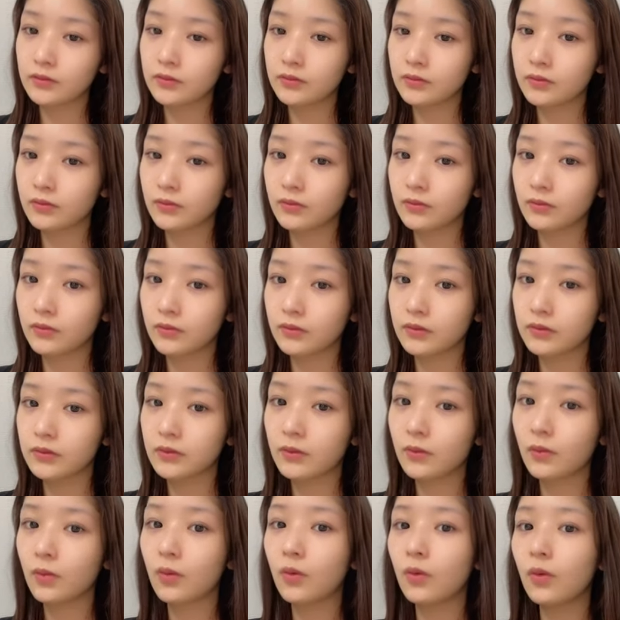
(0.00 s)
そう
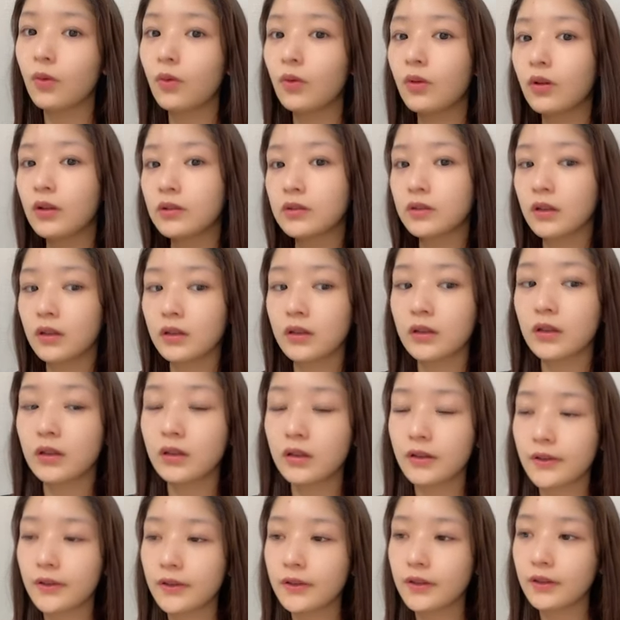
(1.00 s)
そこが最近
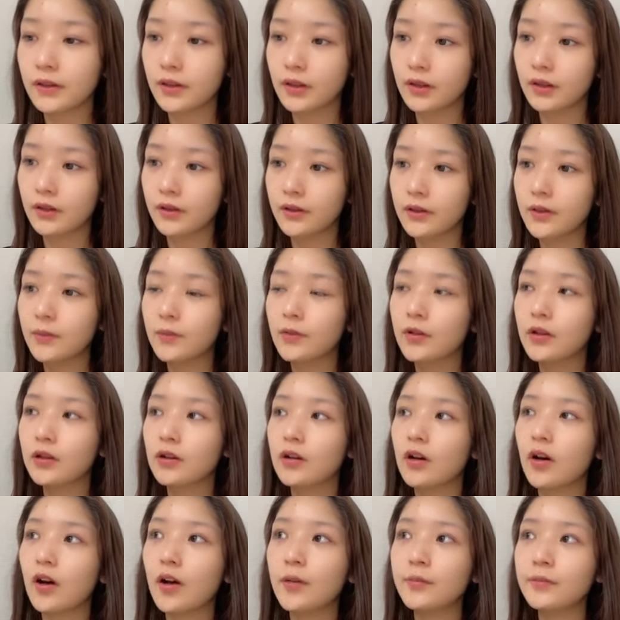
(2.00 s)
できてでもな
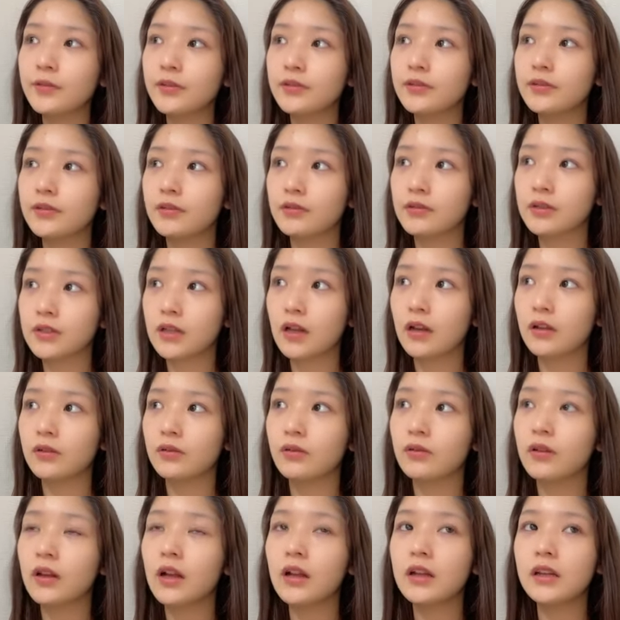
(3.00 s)
んかアミューのさ
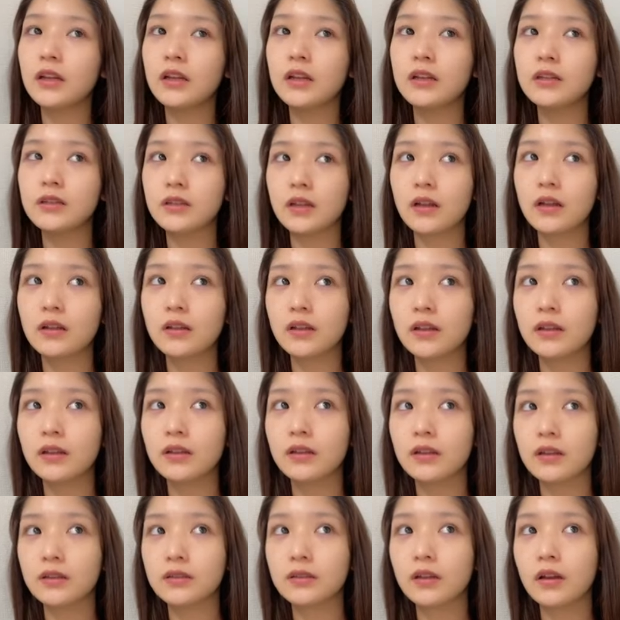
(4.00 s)
隣にさでき
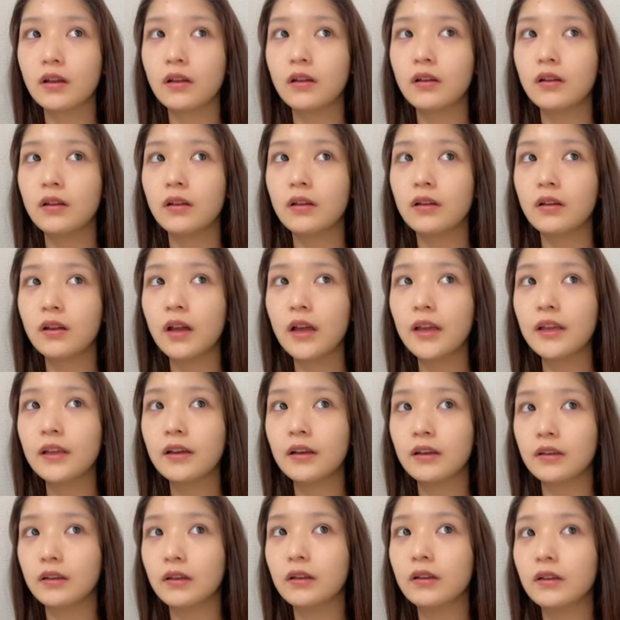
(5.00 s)
たじゃん
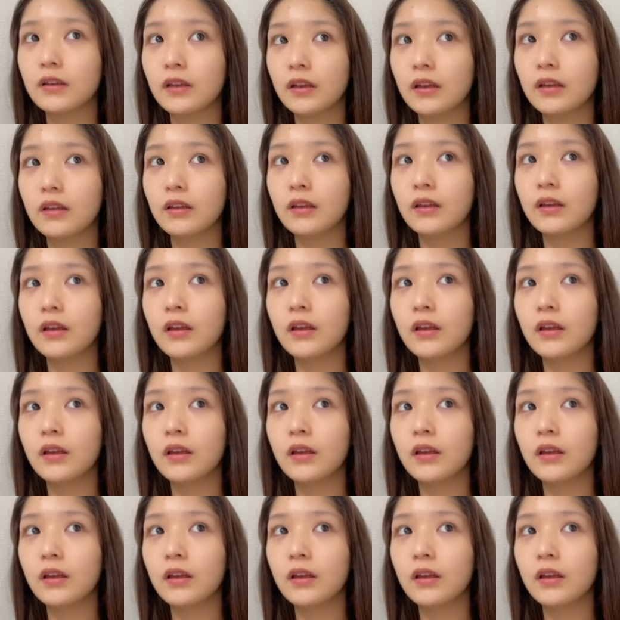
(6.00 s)
ライカだっけ